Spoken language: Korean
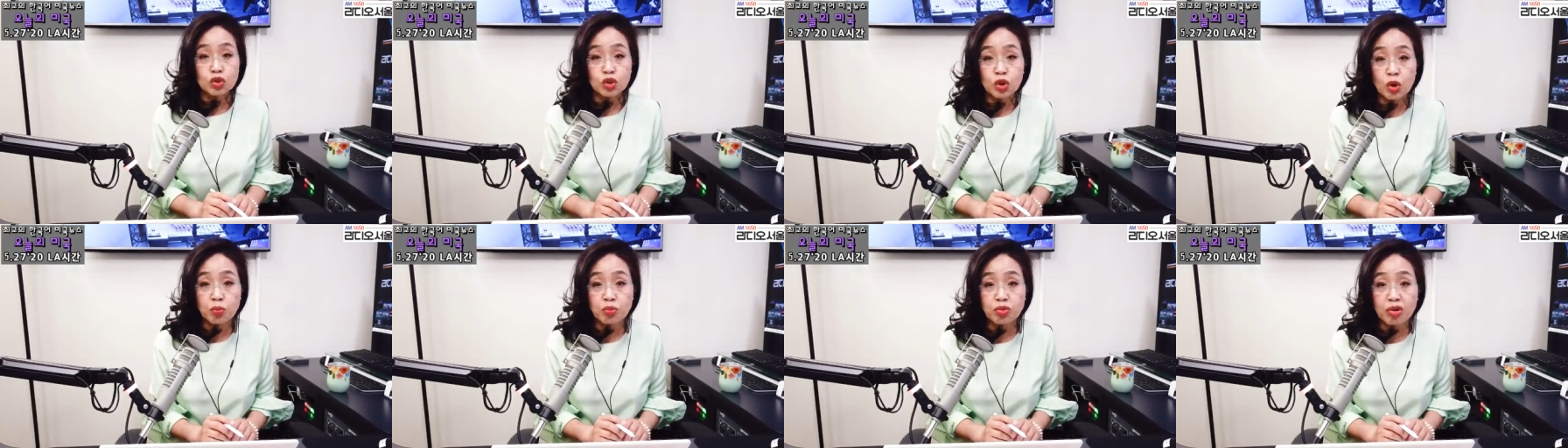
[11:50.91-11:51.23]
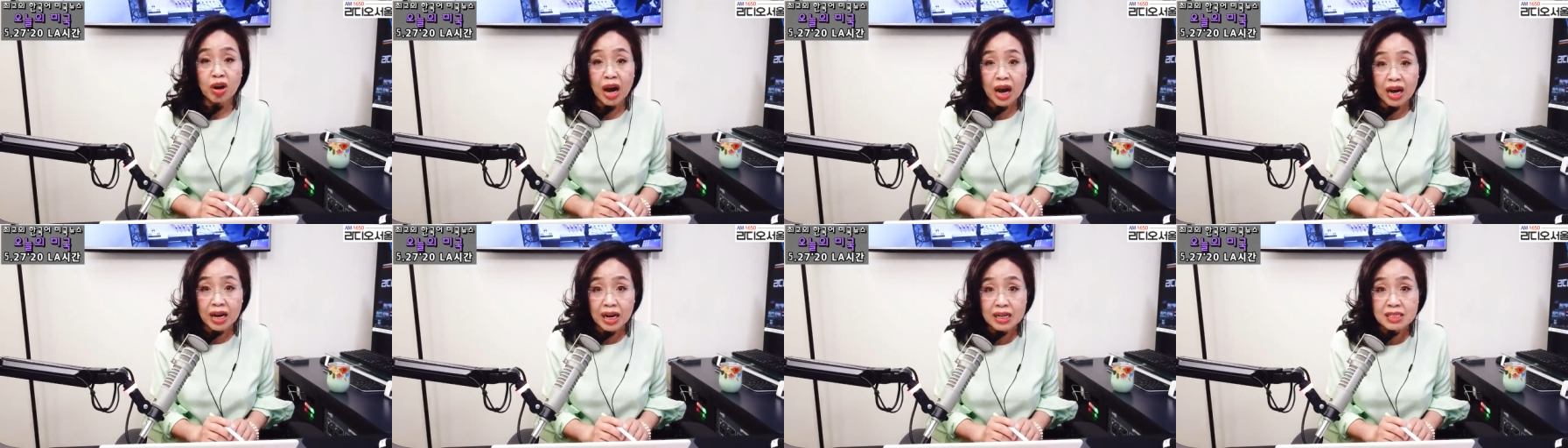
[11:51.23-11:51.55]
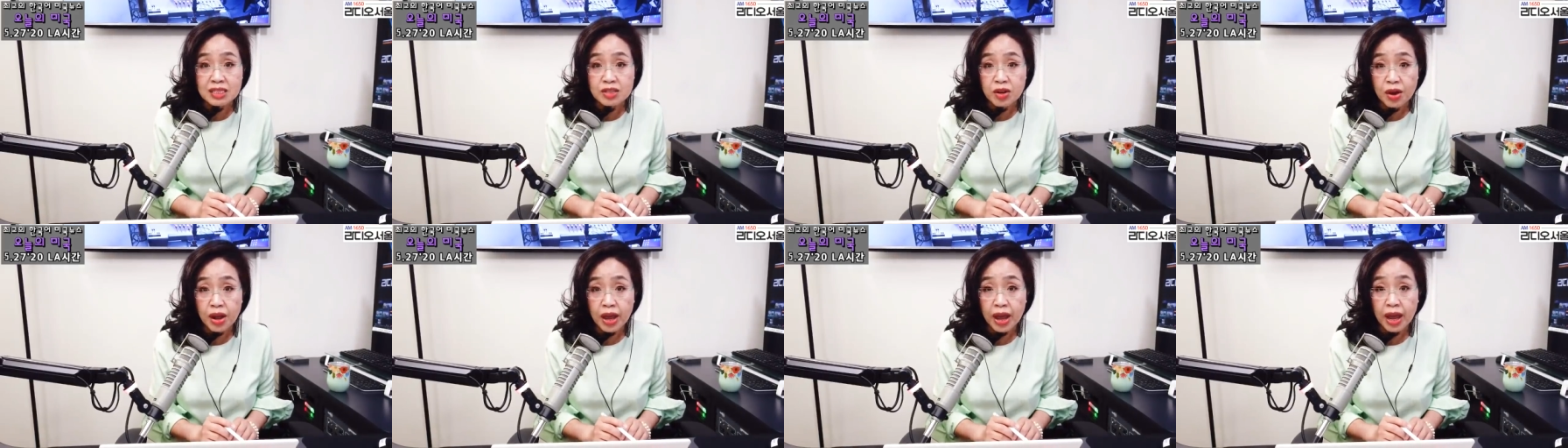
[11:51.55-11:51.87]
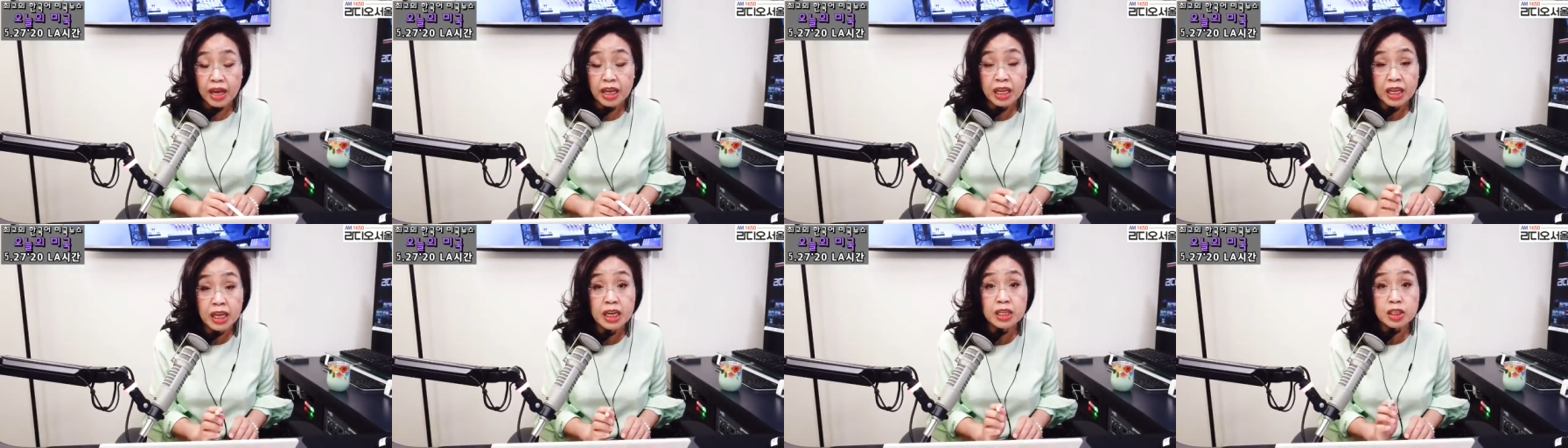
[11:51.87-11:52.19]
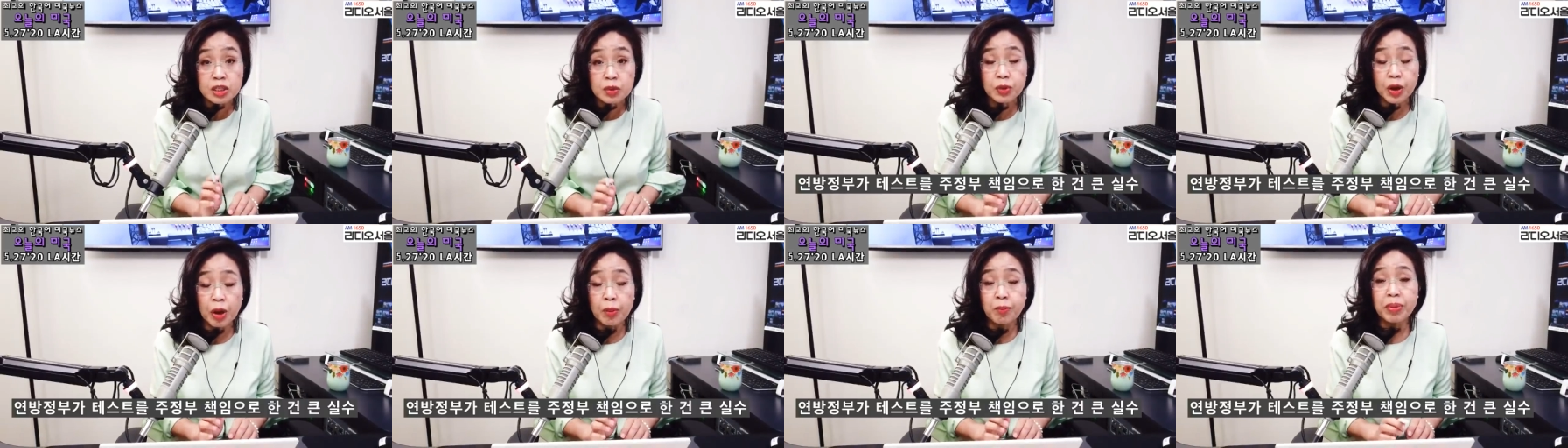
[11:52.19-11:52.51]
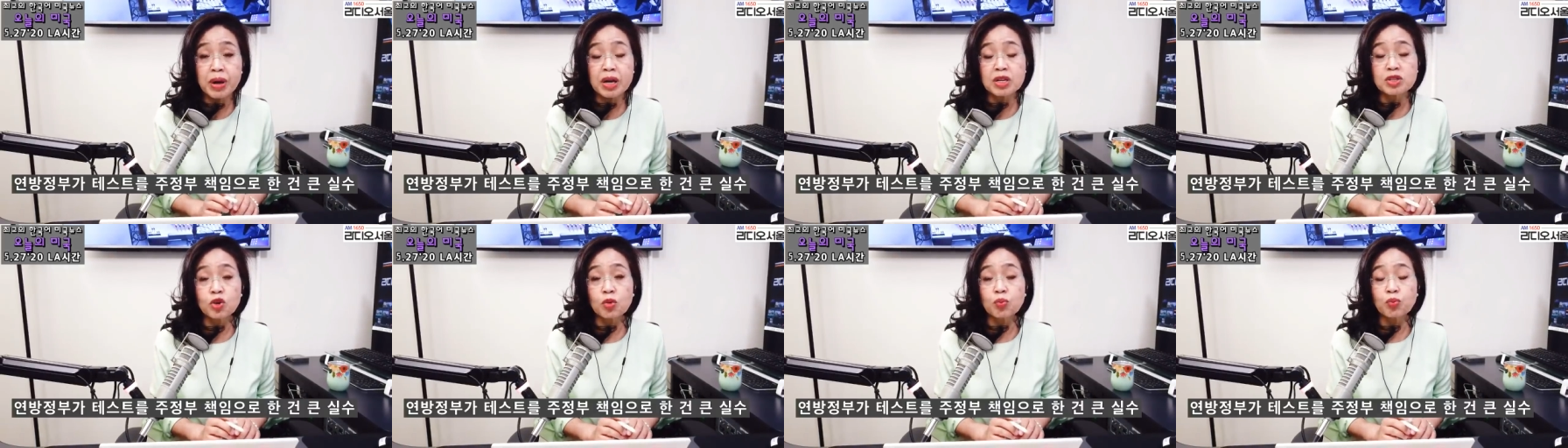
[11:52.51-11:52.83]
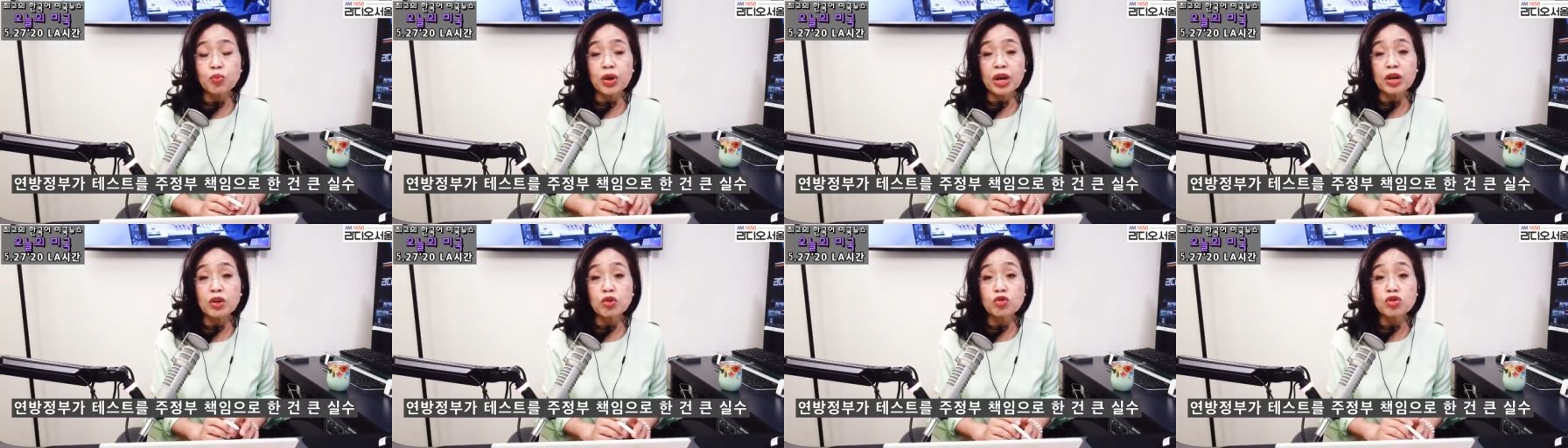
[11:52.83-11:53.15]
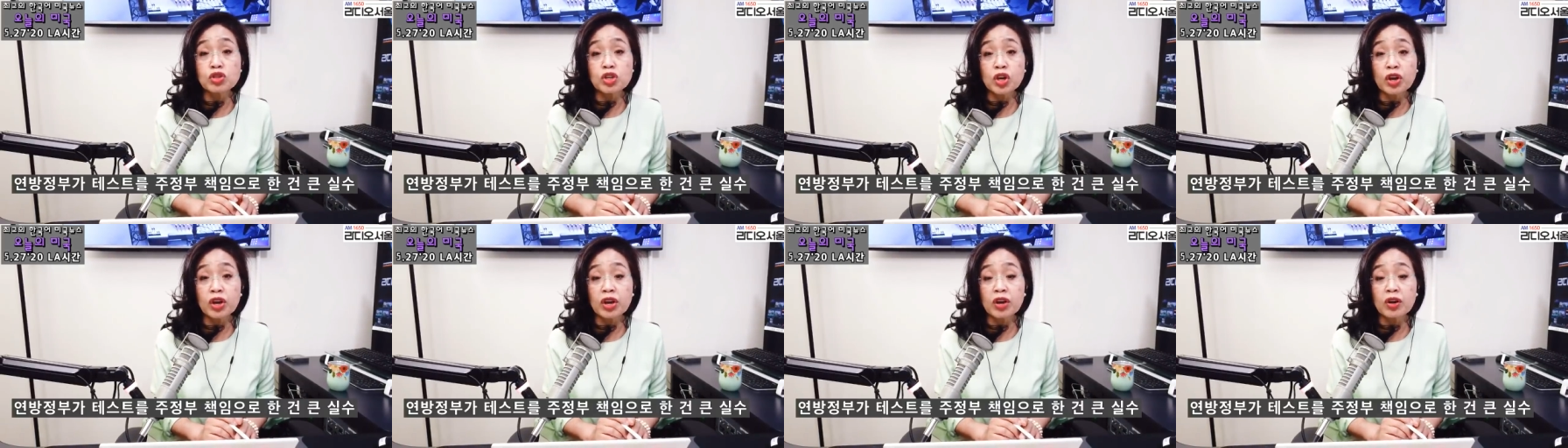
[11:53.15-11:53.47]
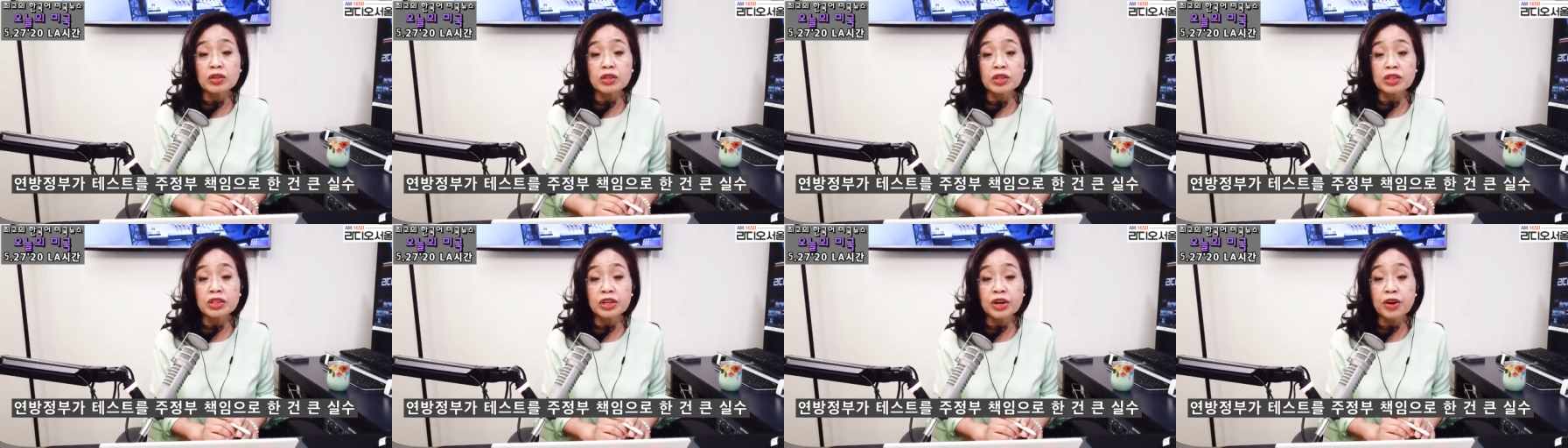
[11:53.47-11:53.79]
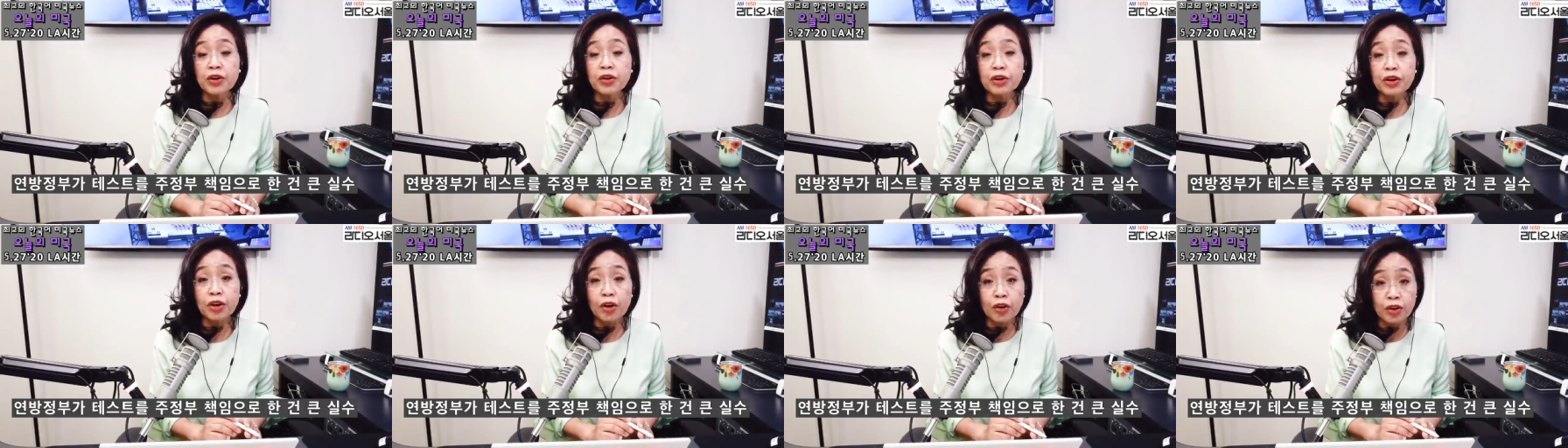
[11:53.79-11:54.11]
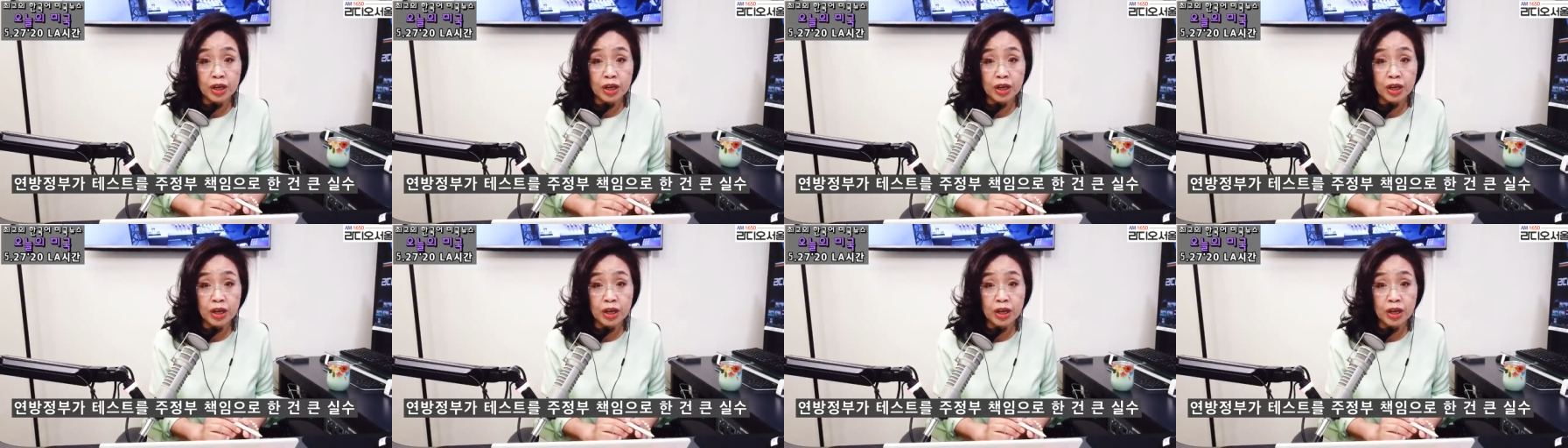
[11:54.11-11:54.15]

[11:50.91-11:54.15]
주정부가 알아서 해. 이게 지금 연방정부의 규정이거든요.